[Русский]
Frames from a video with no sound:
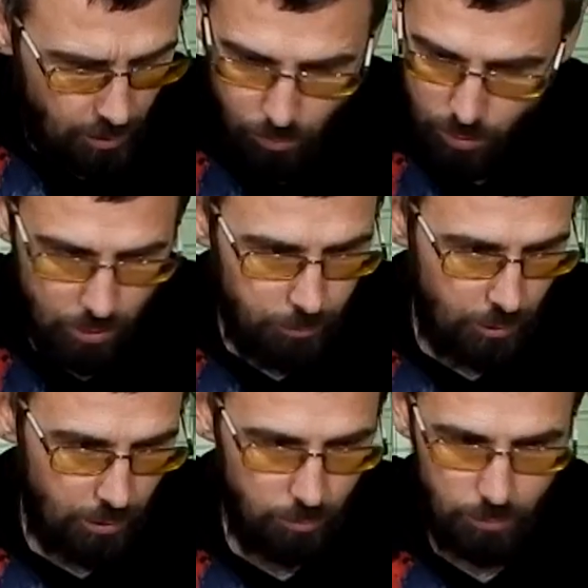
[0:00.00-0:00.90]
хорошим
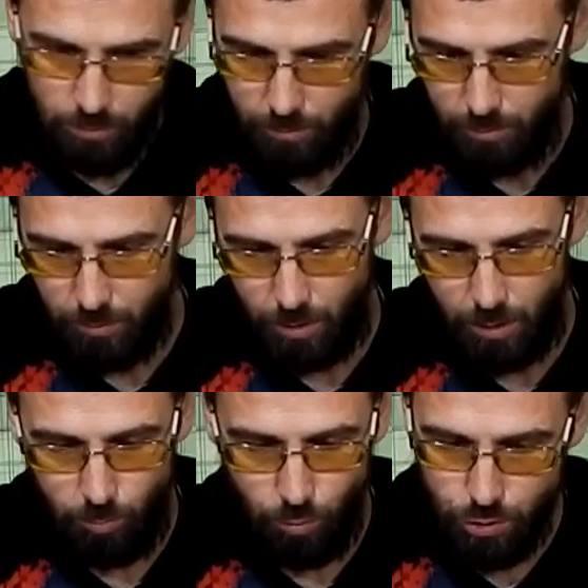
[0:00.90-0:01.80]
таким
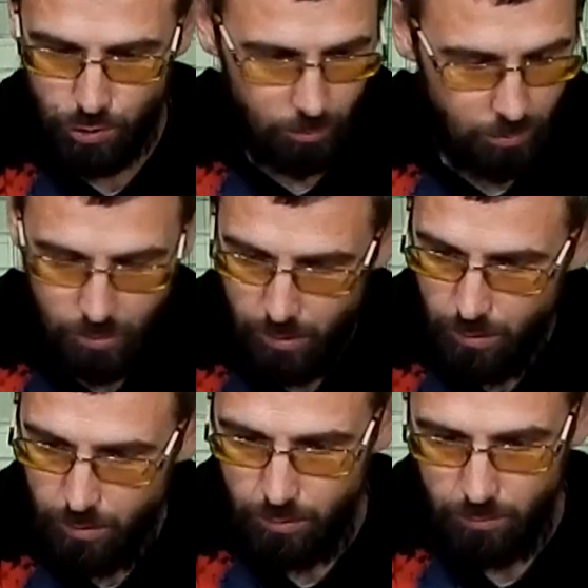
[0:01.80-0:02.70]
коробочком,
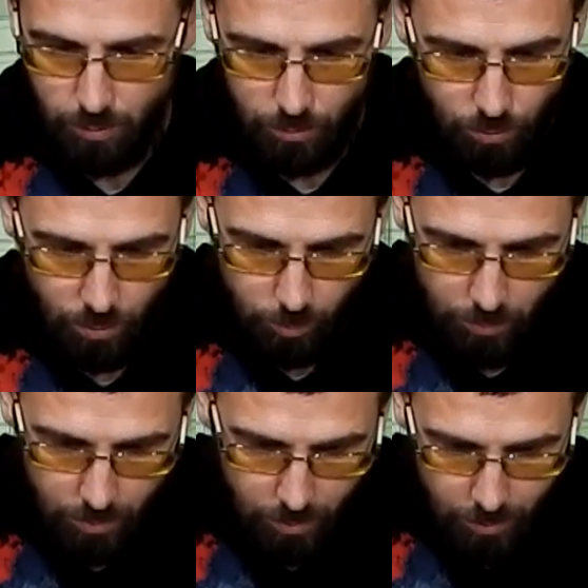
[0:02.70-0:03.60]
в котором
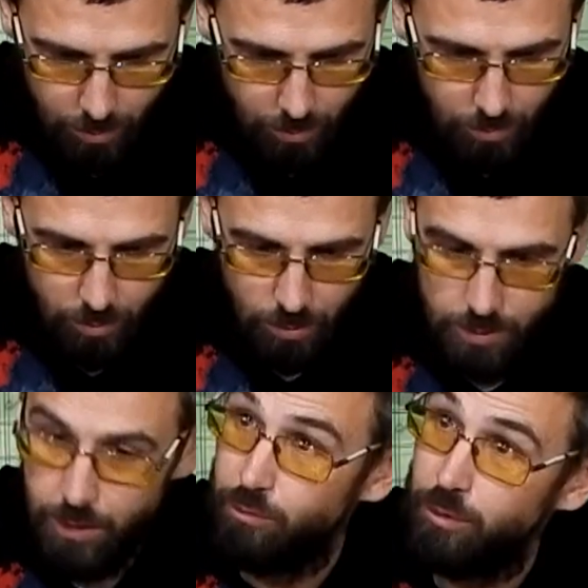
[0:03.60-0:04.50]

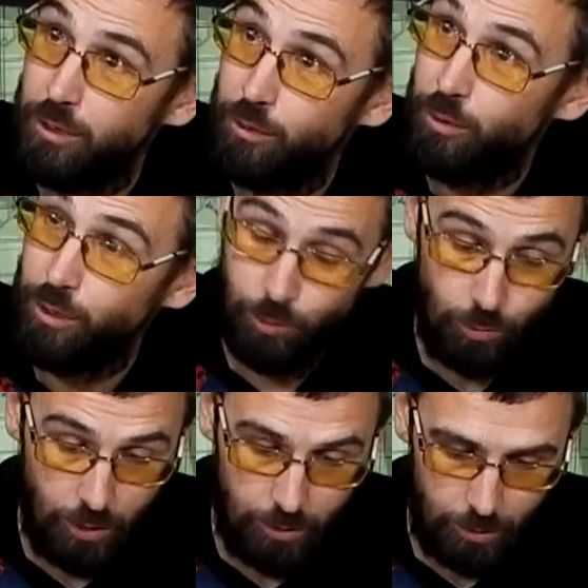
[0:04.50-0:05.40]
красивый такой
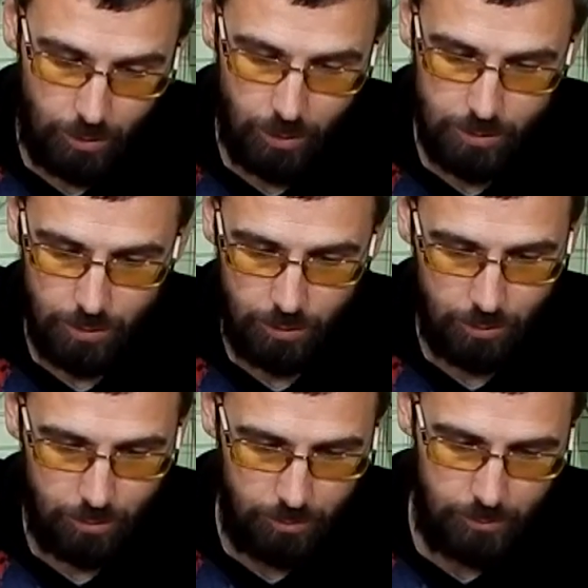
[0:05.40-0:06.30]
регулятор красненький.